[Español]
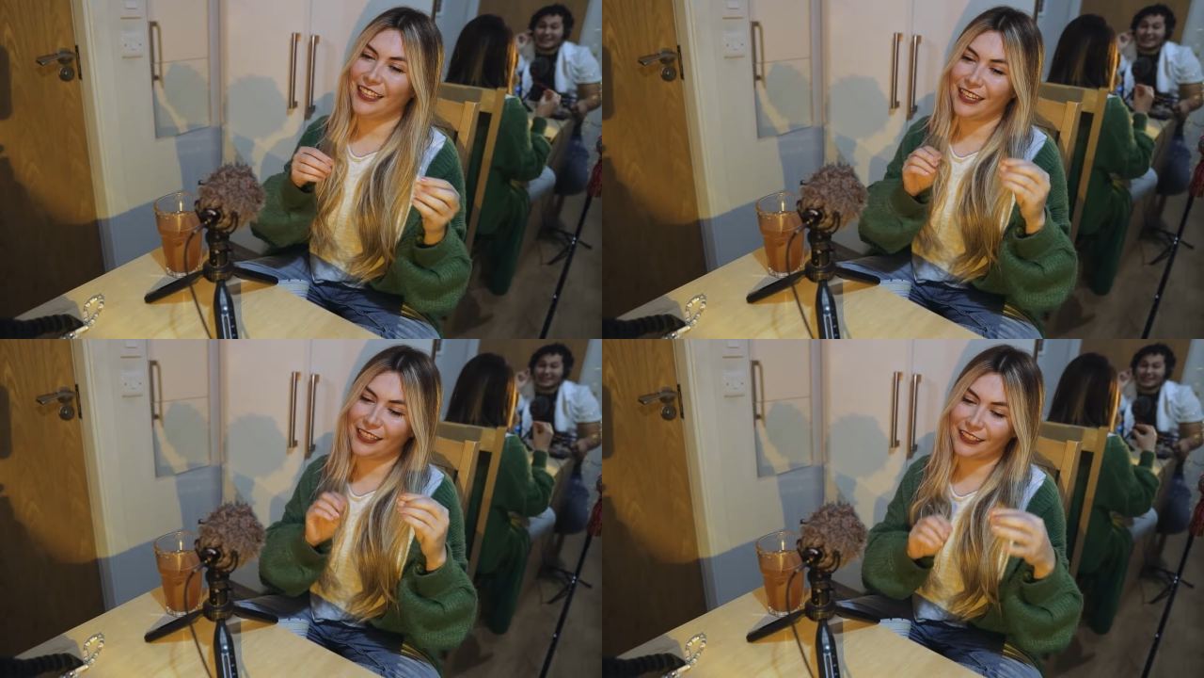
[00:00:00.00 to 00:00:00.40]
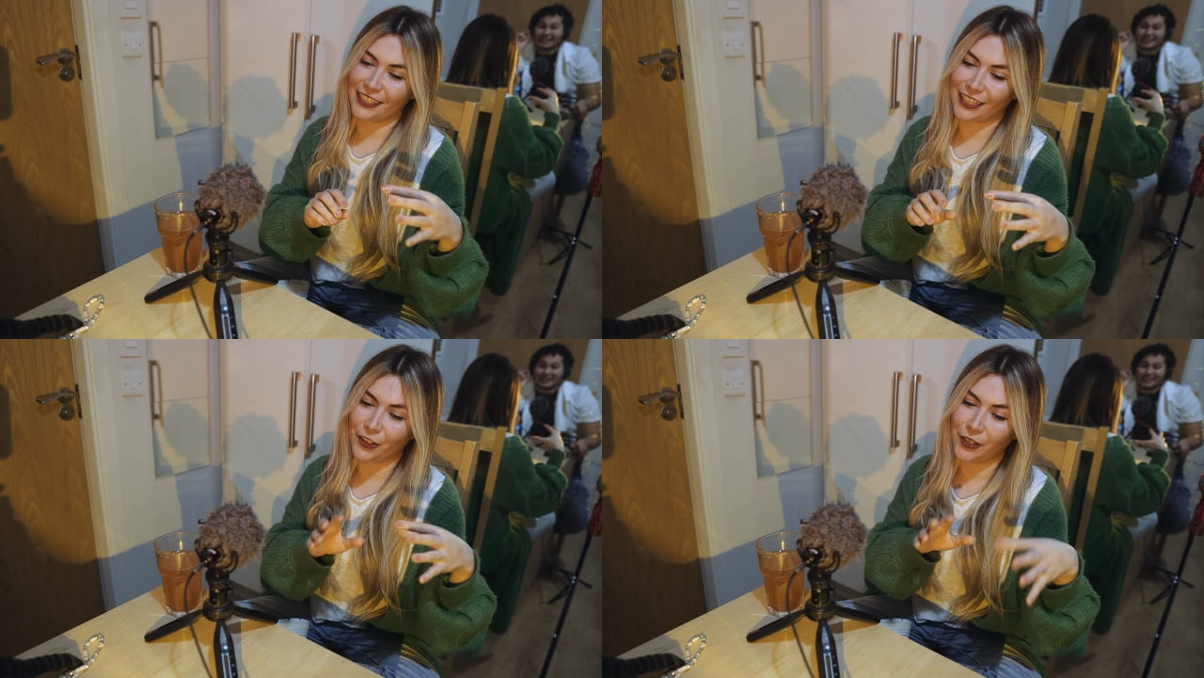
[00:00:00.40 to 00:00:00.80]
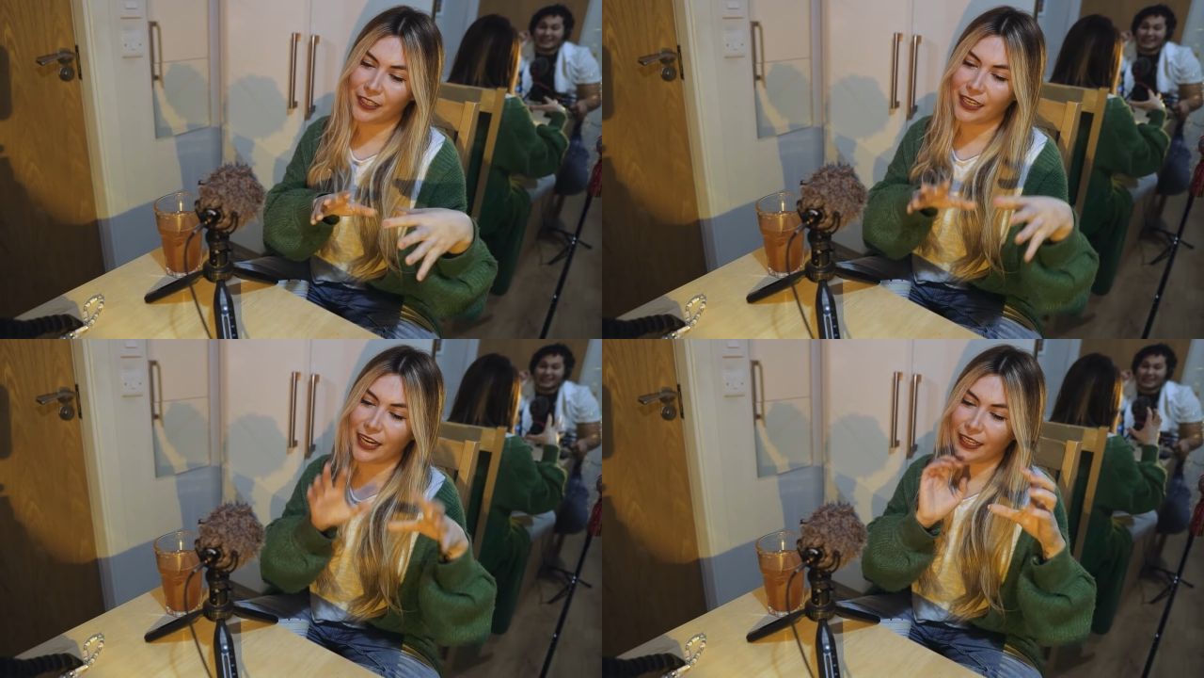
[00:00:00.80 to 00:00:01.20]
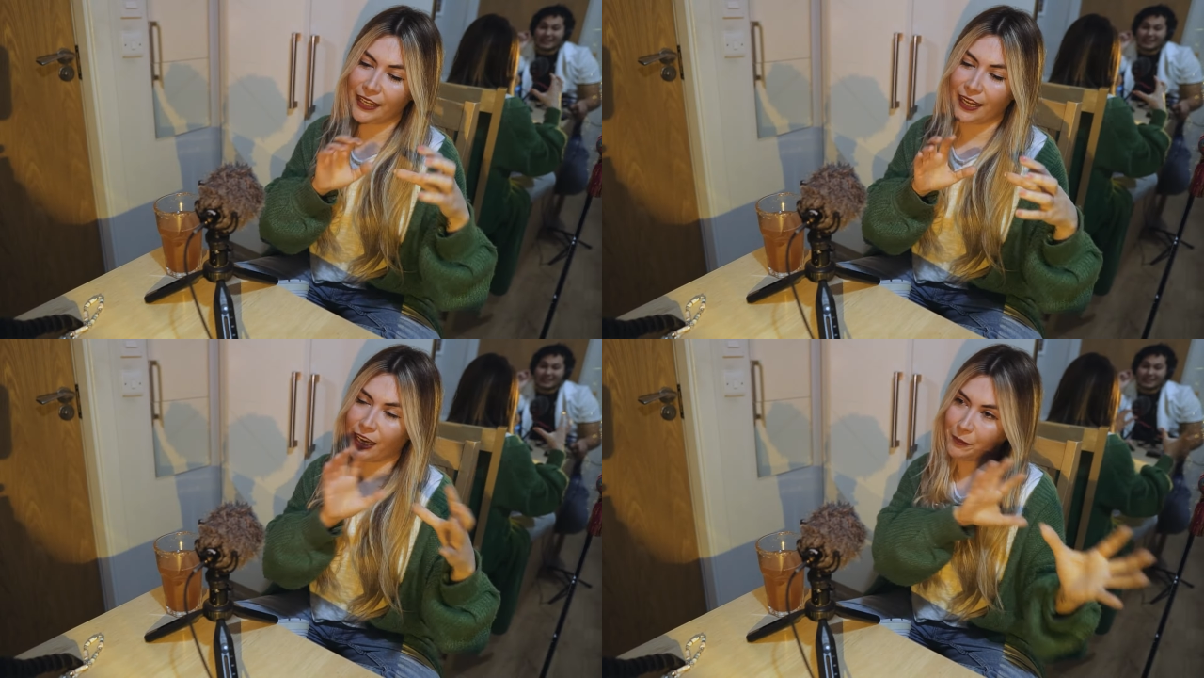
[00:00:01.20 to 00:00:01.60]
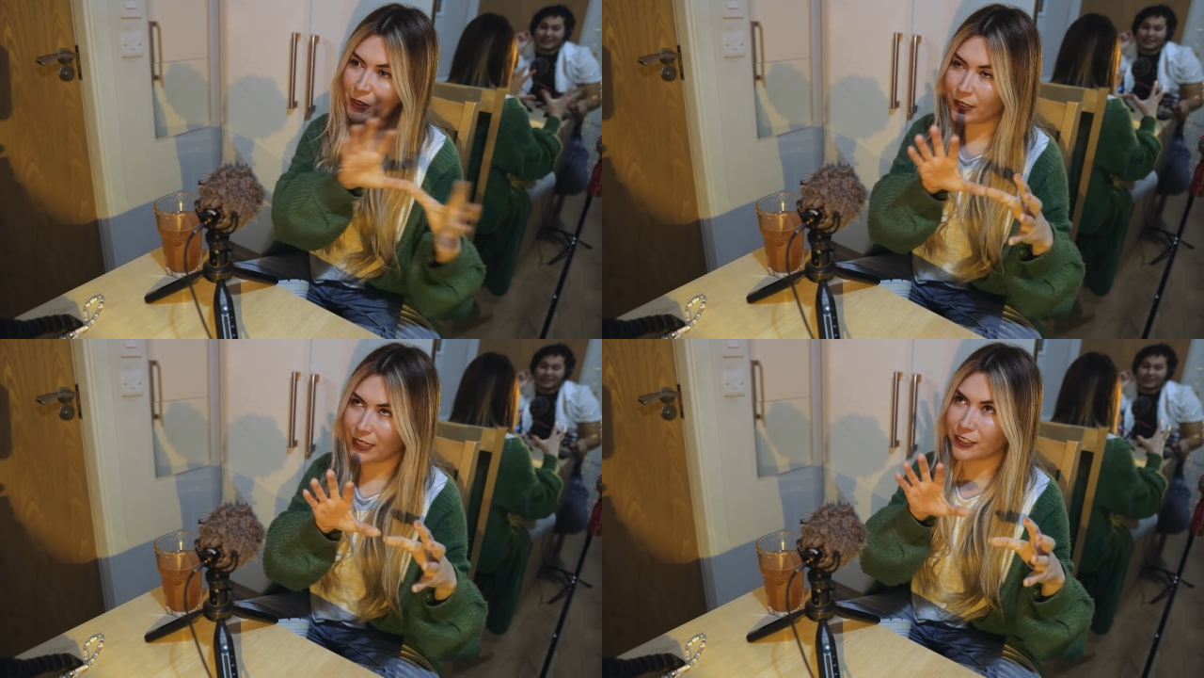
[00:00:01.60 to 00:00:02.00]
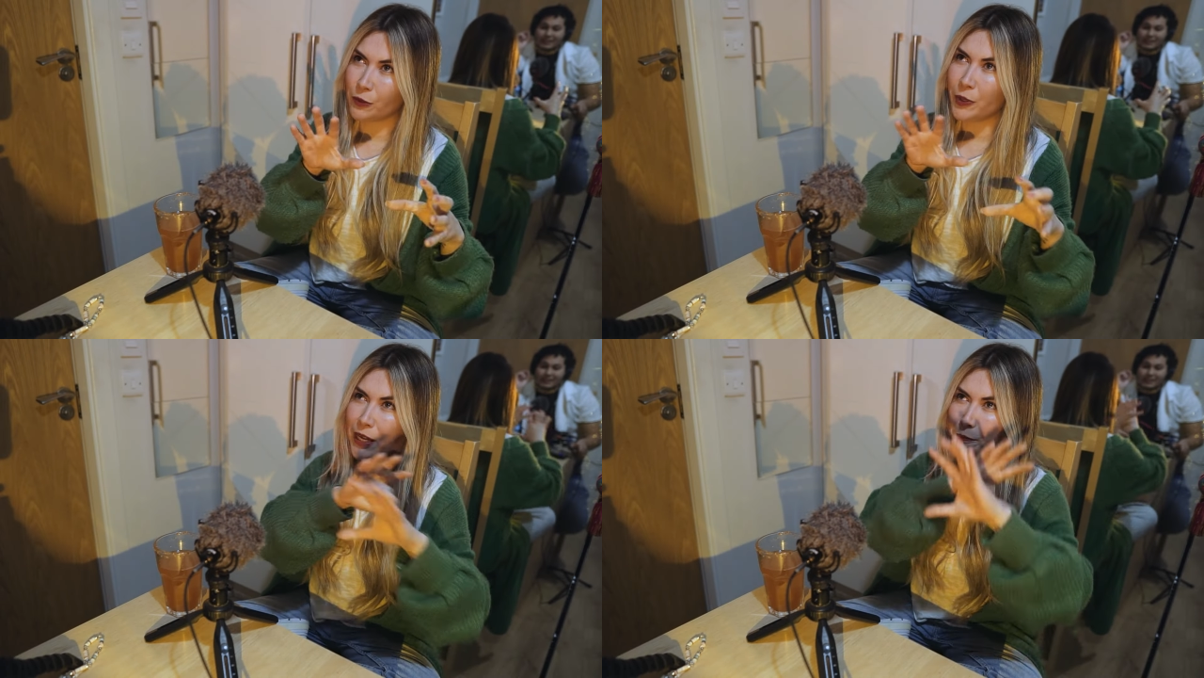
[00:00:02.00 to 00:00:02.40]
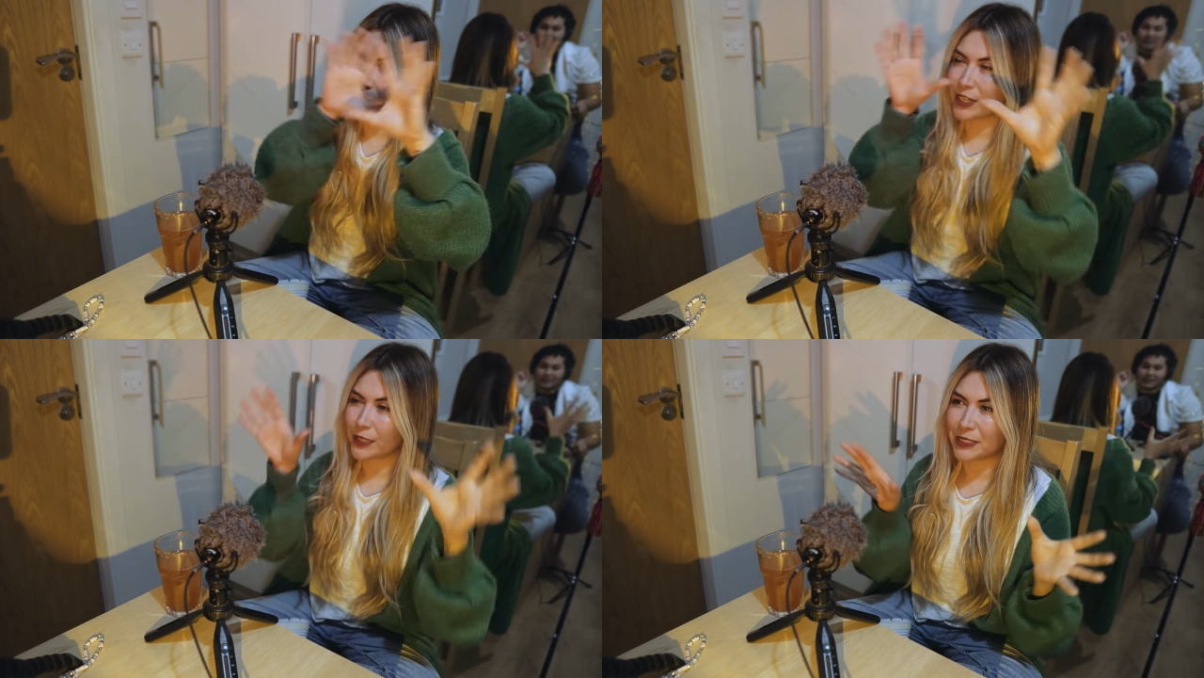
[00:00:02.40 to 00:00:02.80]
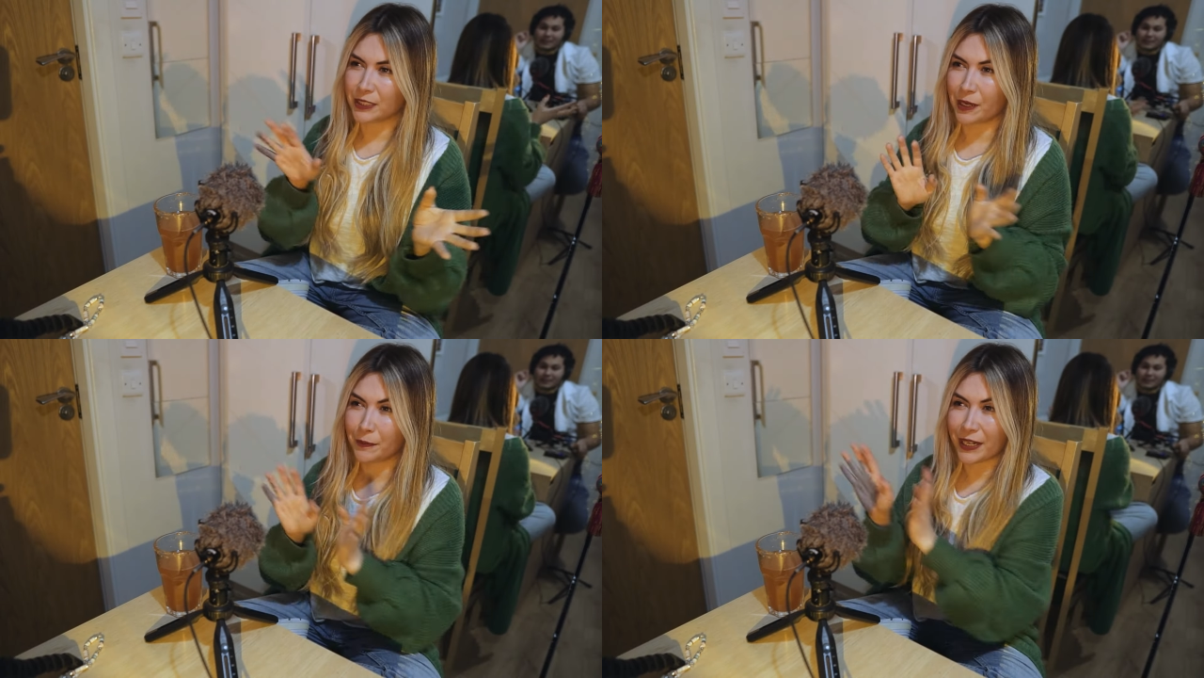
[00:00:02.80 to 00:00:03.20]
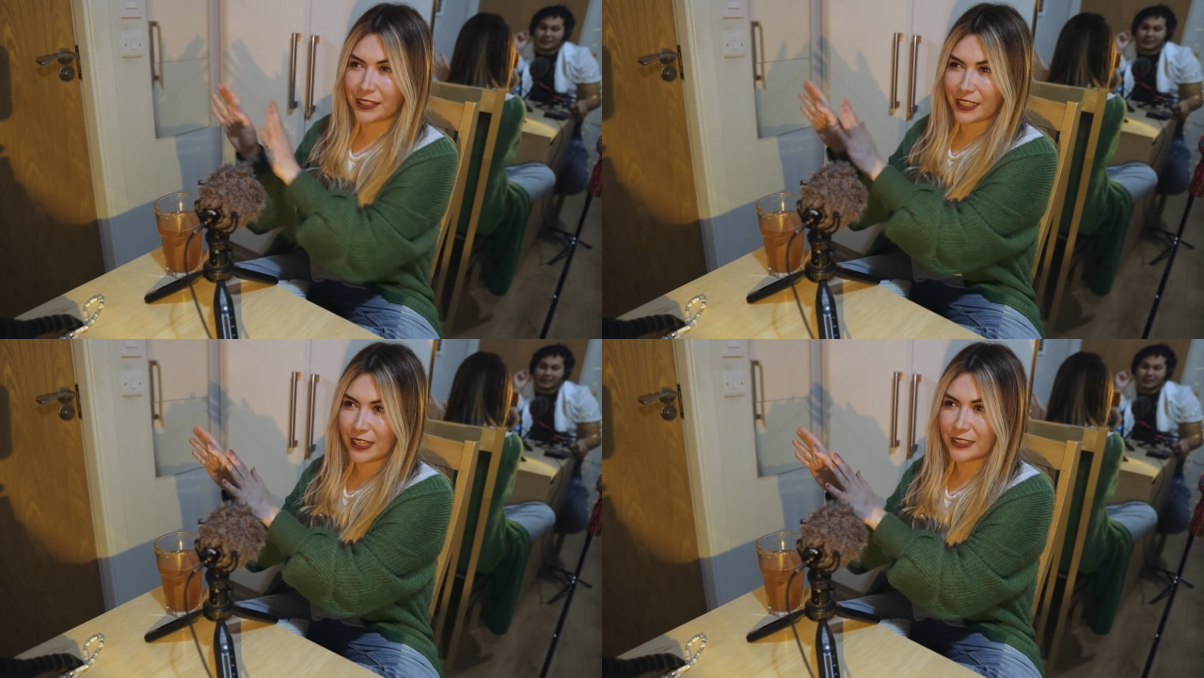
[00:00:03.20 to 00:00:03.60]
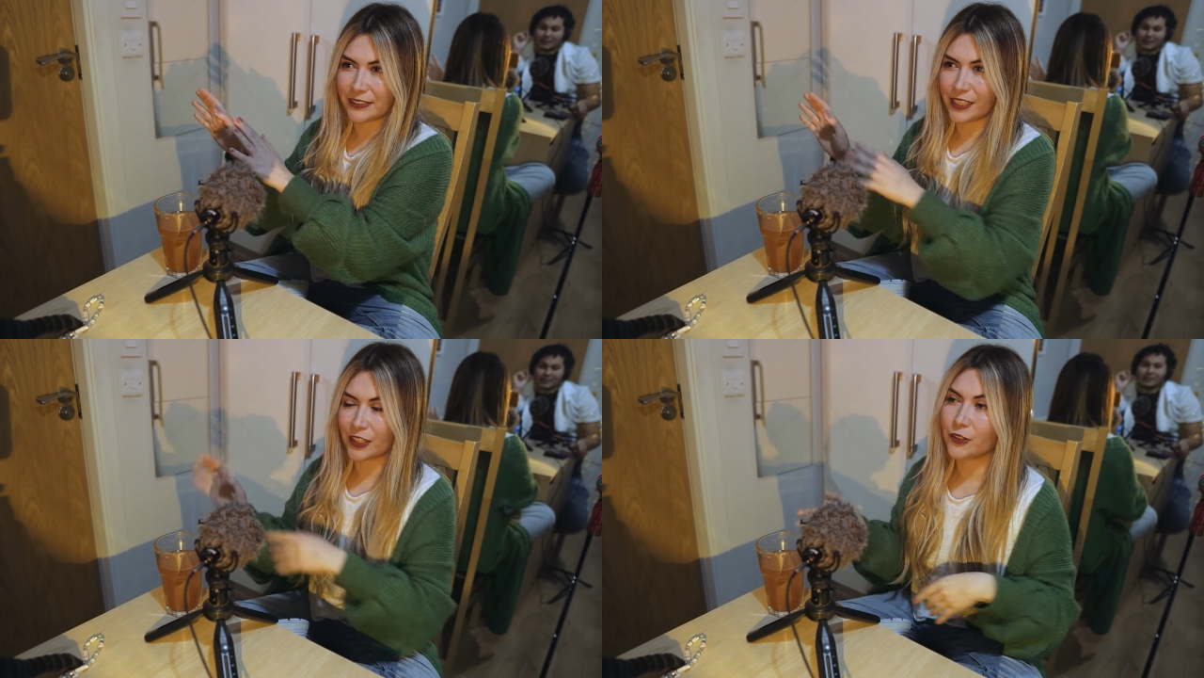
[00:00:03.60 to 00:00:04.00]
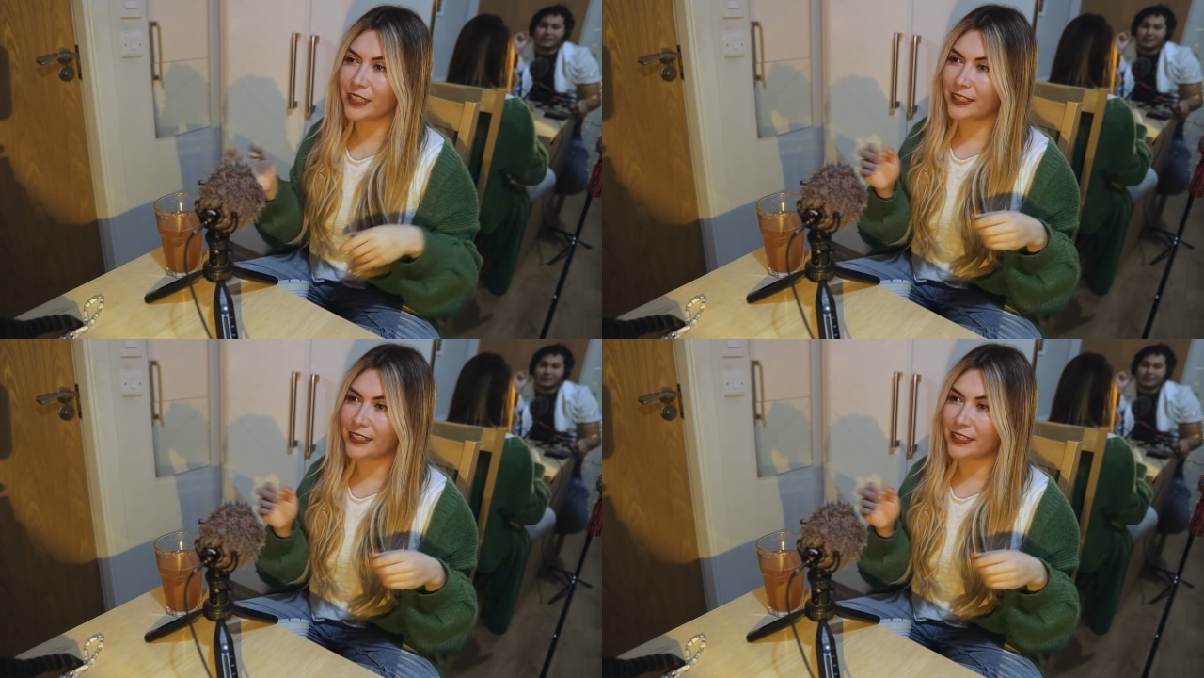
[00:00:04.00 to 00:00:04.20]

Te, recogen en el, camino, es como la puerta principal para entrar al desierto